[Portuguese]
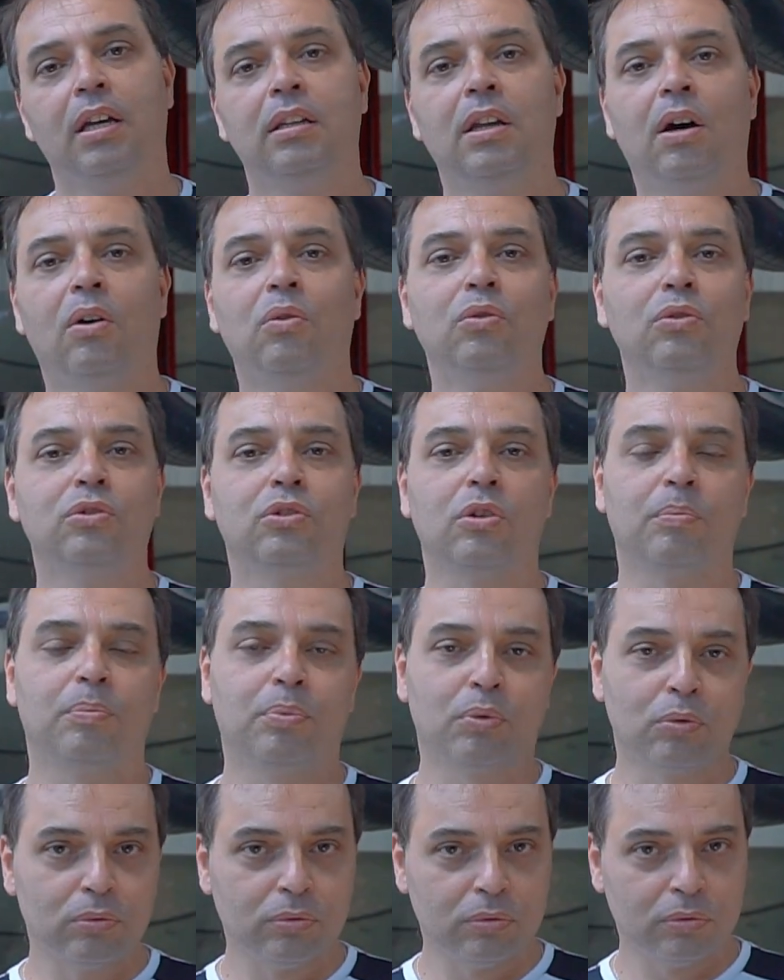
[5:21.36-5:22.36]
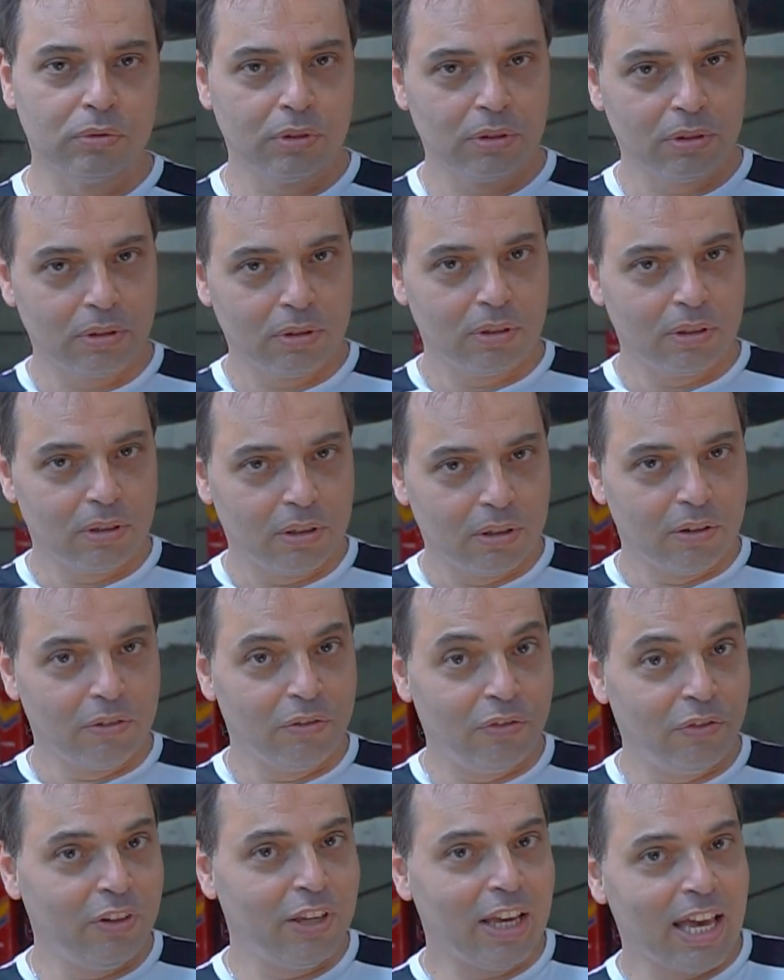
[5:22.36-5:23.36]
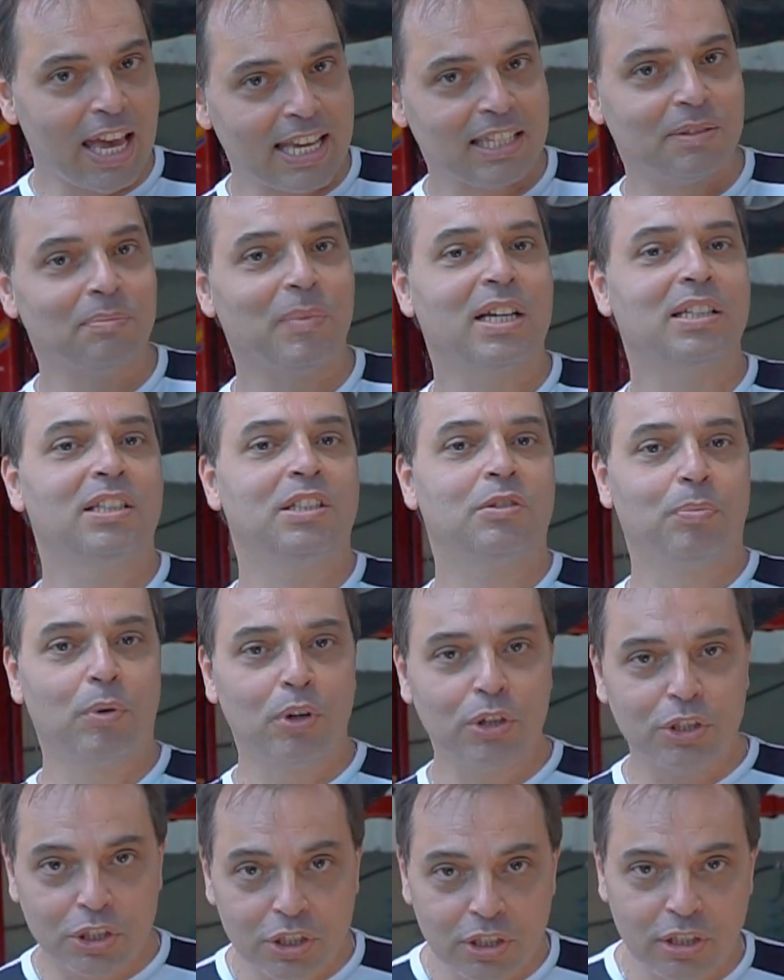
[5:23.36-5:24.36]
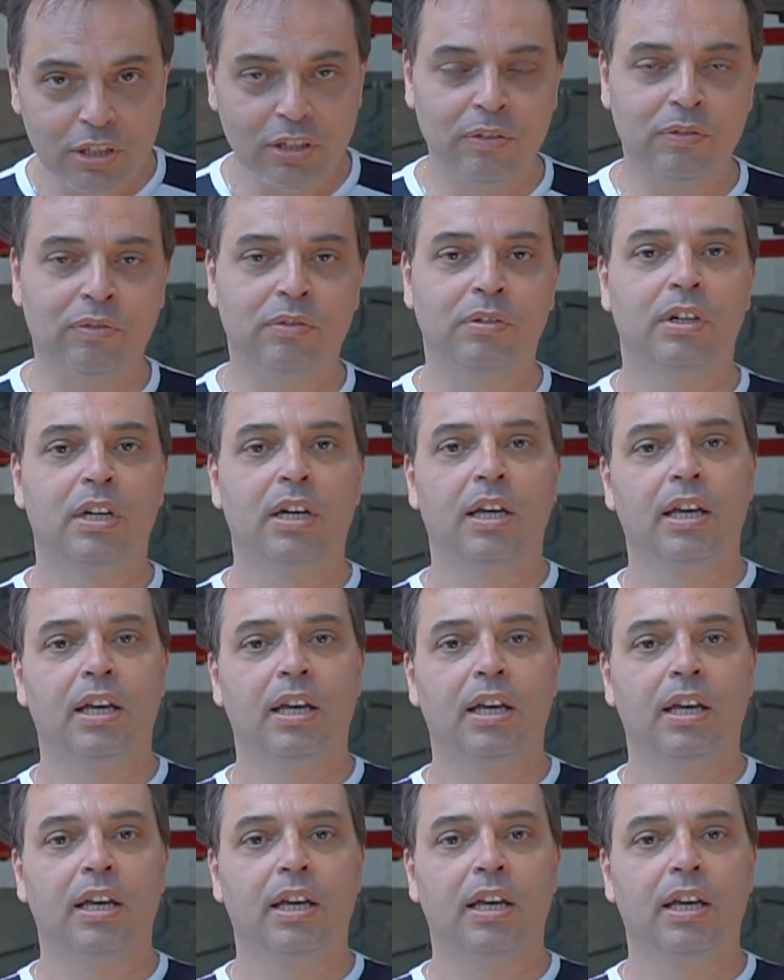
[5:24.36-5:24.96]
não usam para um viés mais esportivo.